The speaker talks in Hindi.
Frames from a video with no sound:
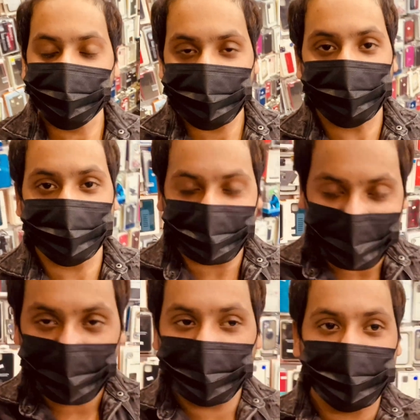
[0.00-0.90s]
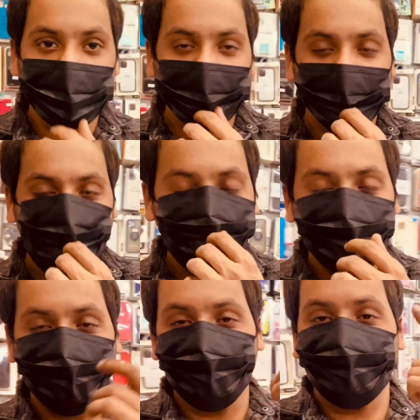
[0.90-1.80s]
सब क्या बोलती पब्लिक
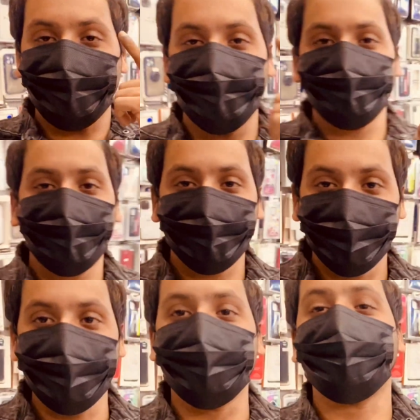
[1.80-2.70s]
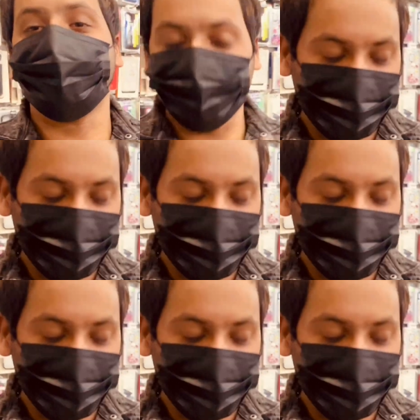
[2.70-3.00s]
अंटाइवा बोलते है क्या